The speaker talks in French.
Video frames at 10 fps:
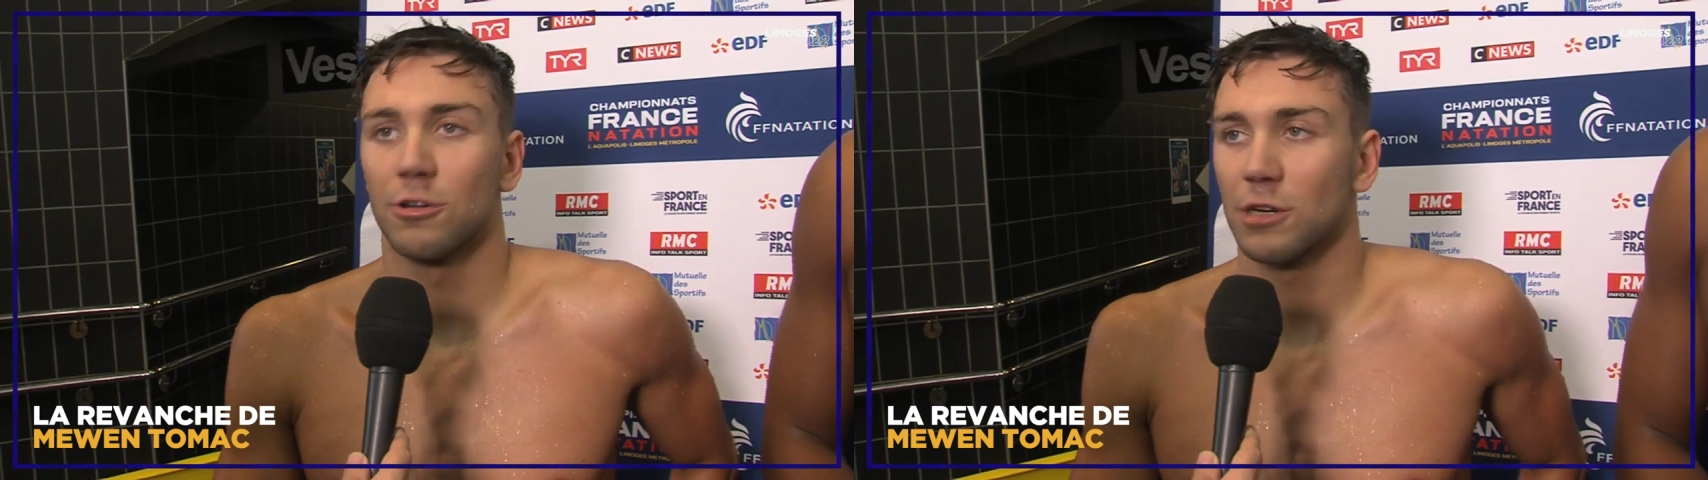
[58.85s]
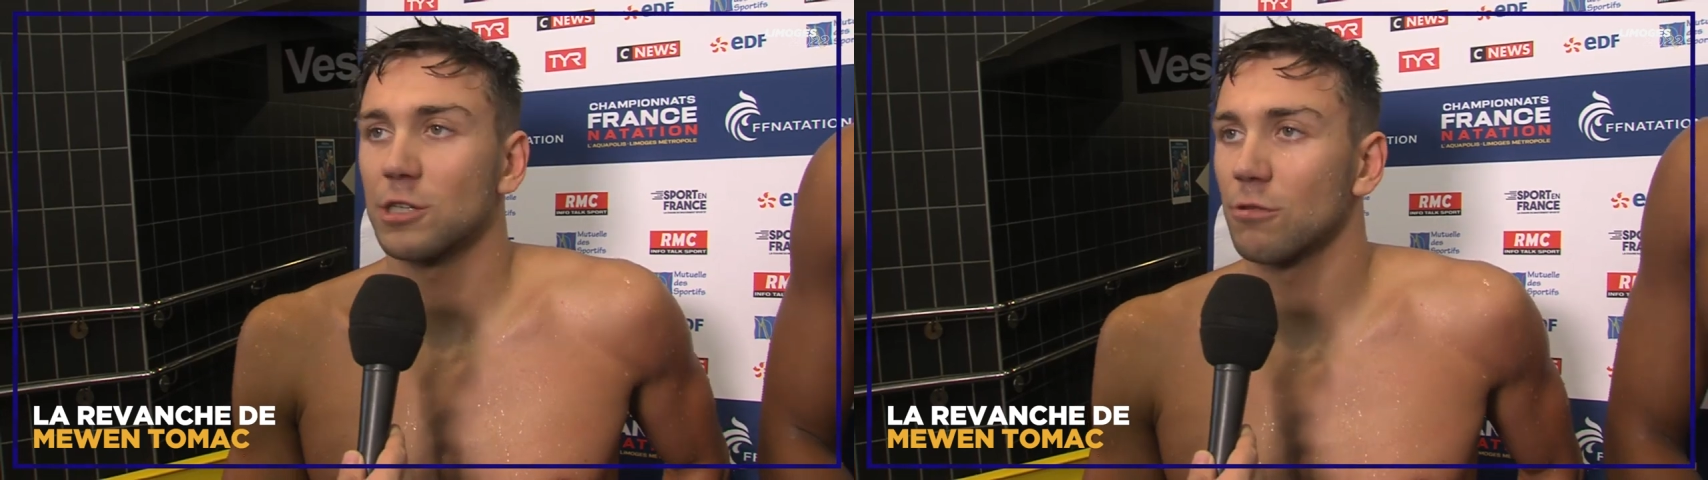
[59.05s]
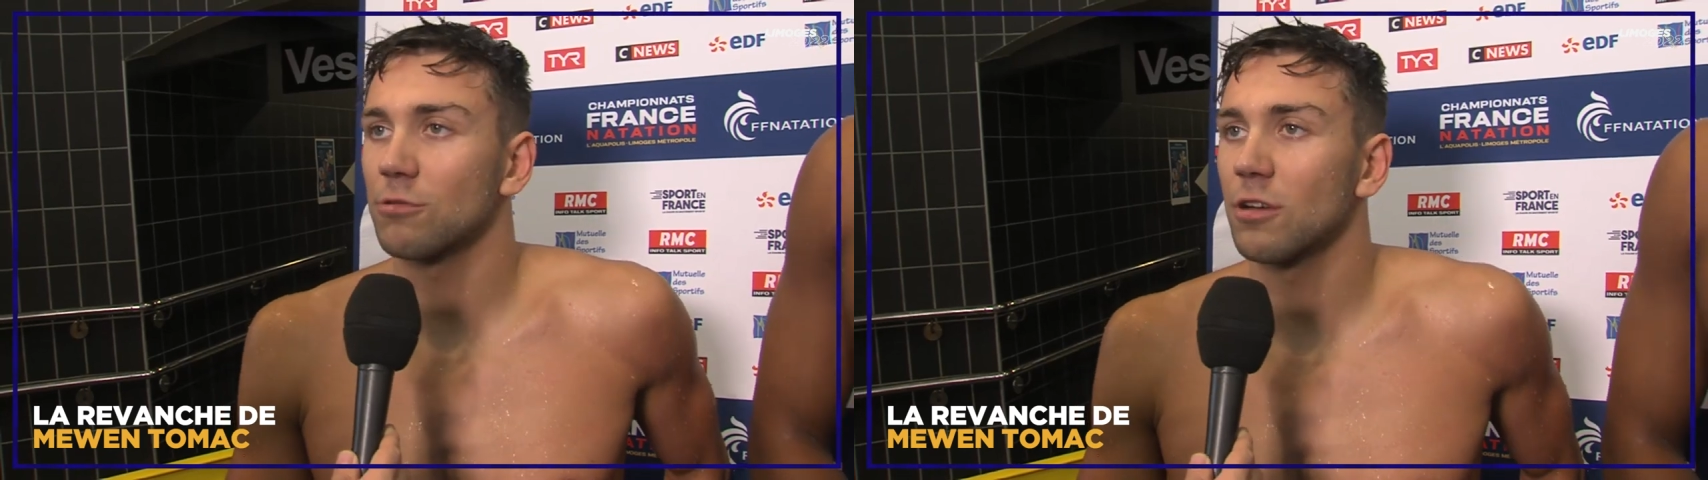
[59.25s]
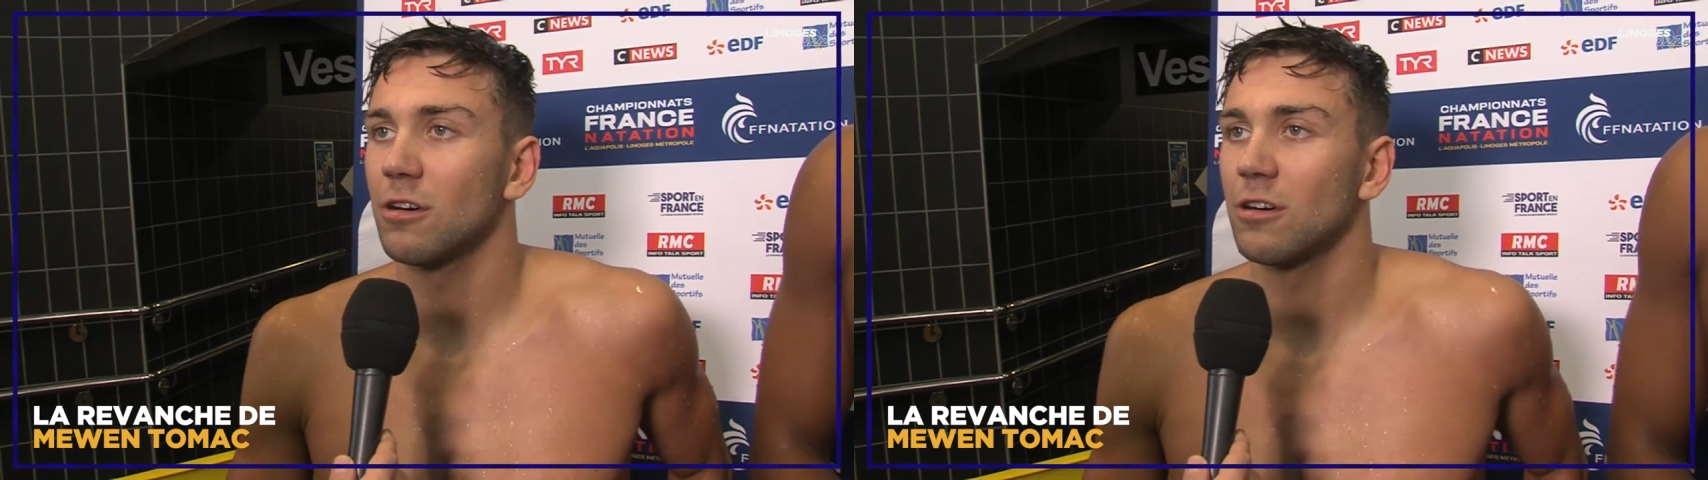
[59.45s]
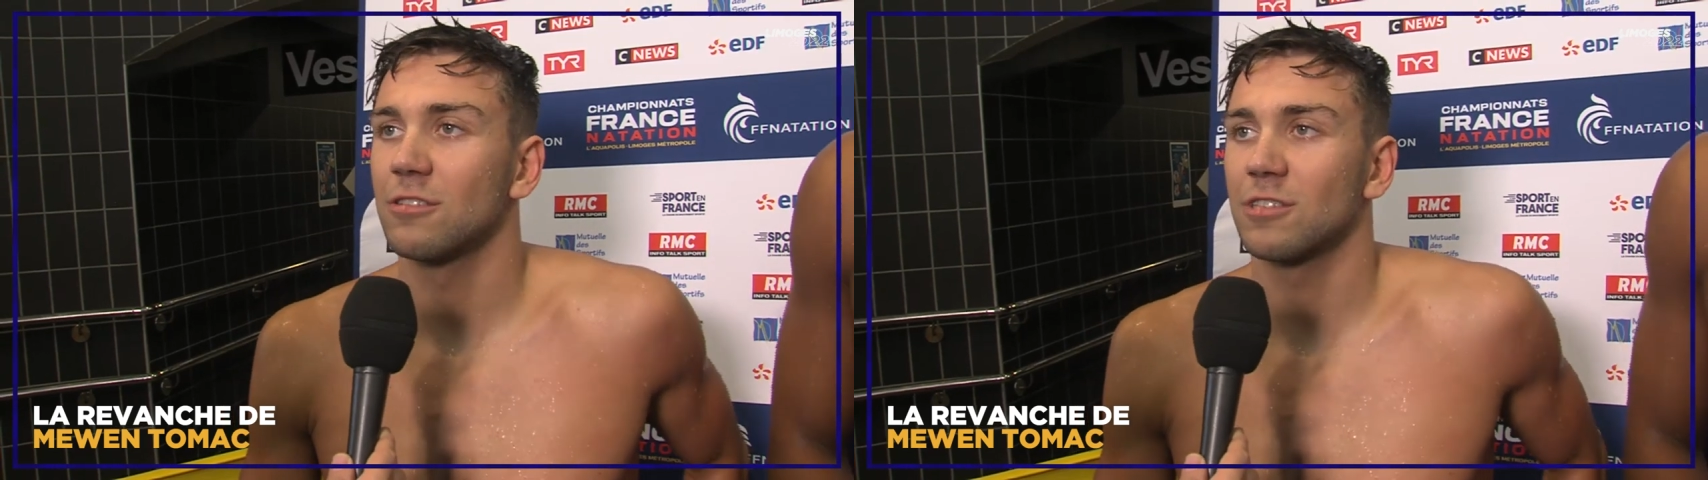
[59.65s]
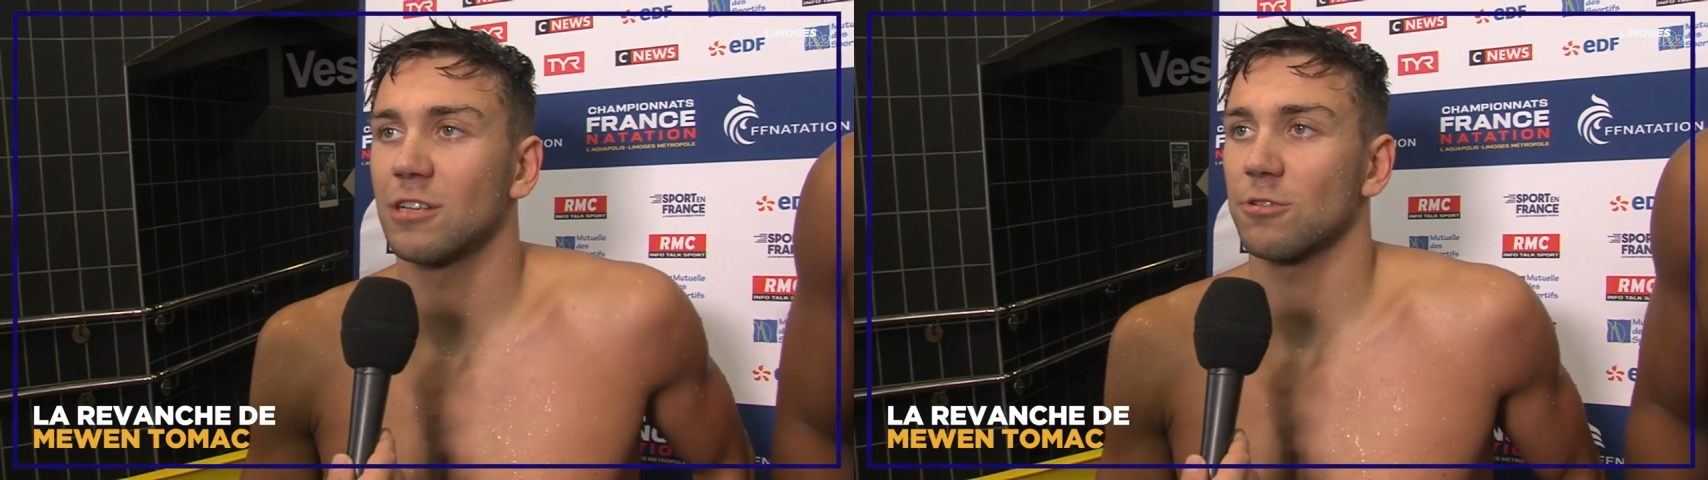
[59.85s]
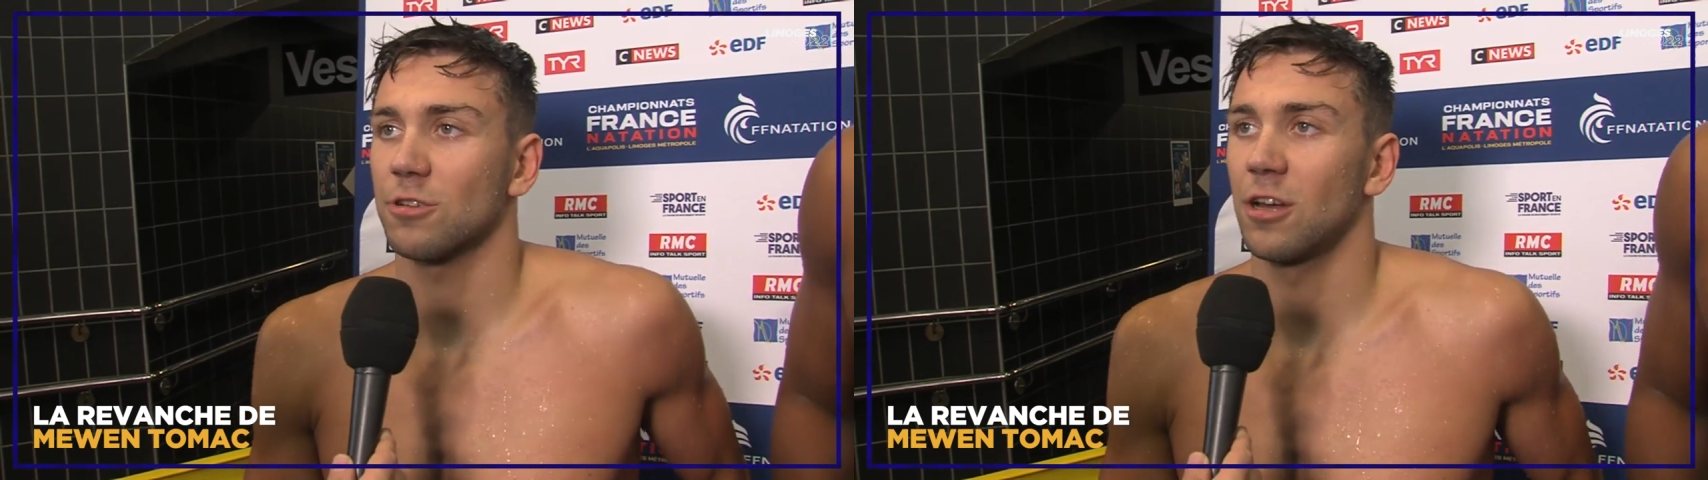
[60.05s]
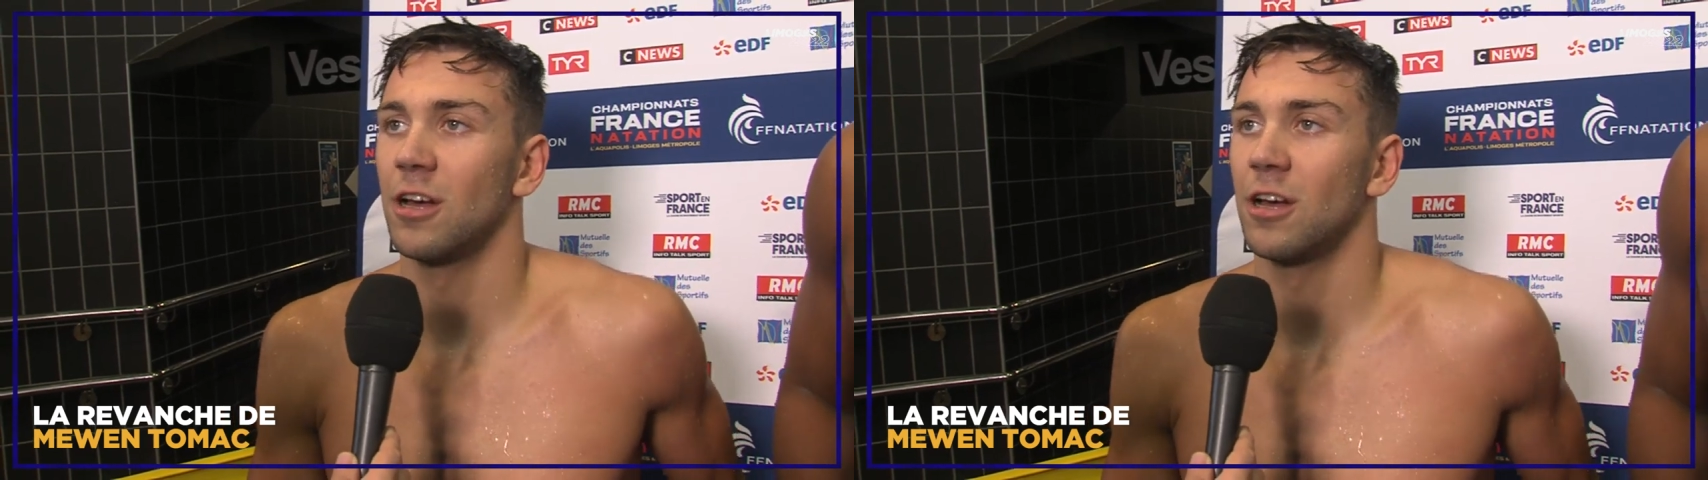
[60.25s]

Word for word: je suis content euh, de cette course.